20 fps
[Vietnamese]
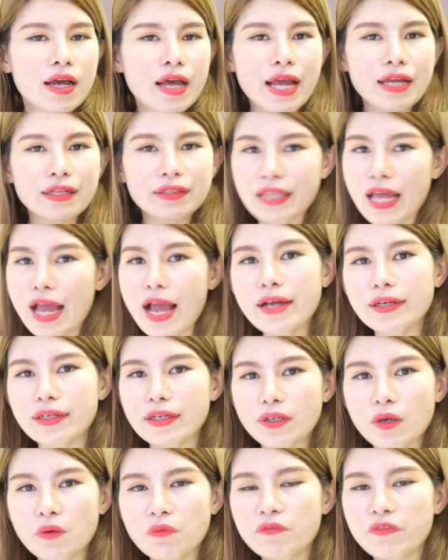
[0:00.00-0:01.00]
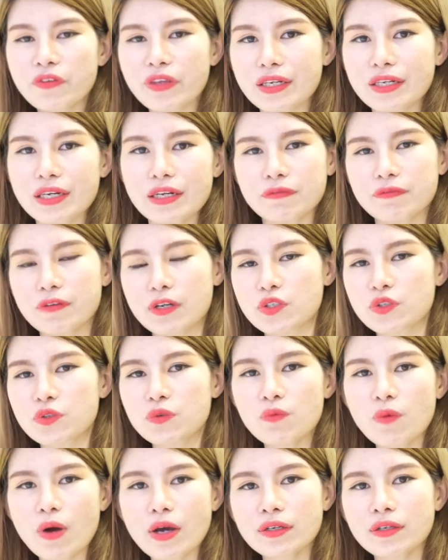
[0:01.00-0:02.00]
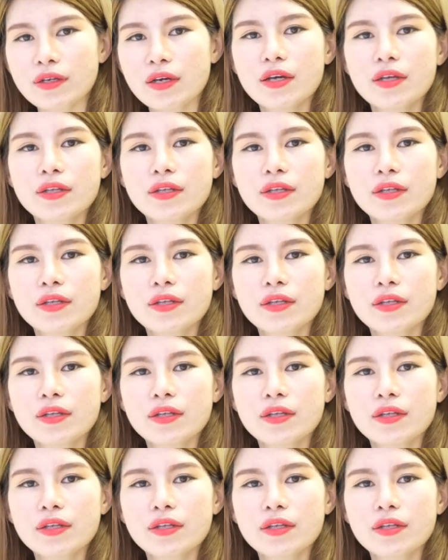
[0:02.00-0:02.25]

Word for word: hàng tá các công việc lặt vặt xung quanh